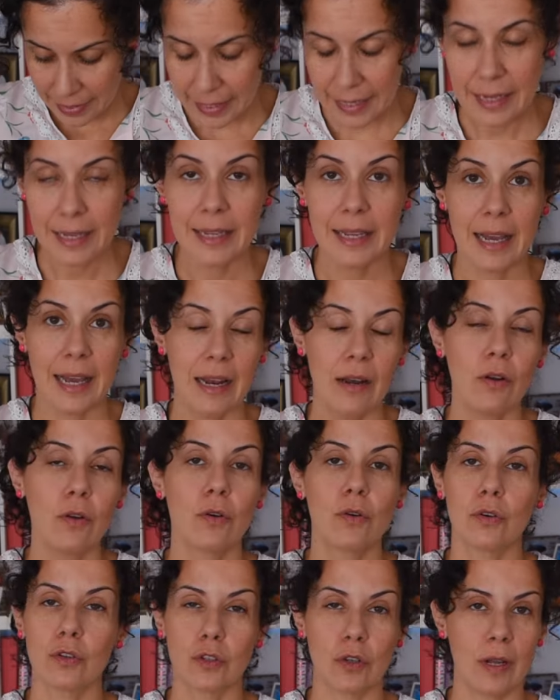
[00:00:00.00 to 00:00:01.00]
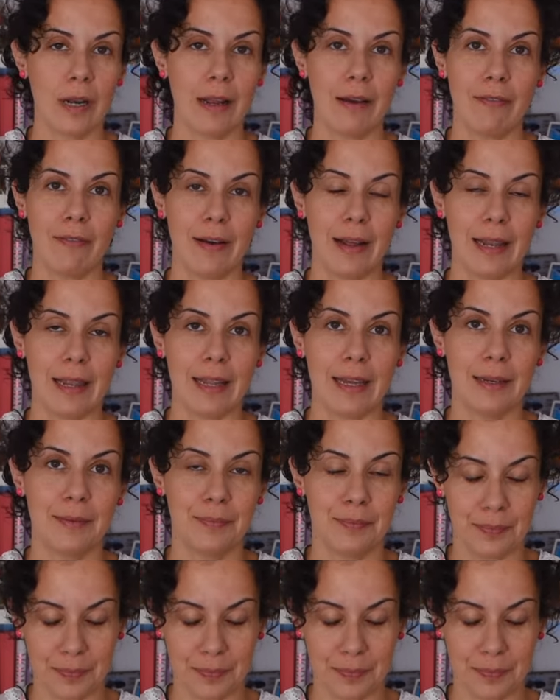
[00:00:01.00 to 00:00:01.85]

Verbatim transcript: y ya lo coso a la falda.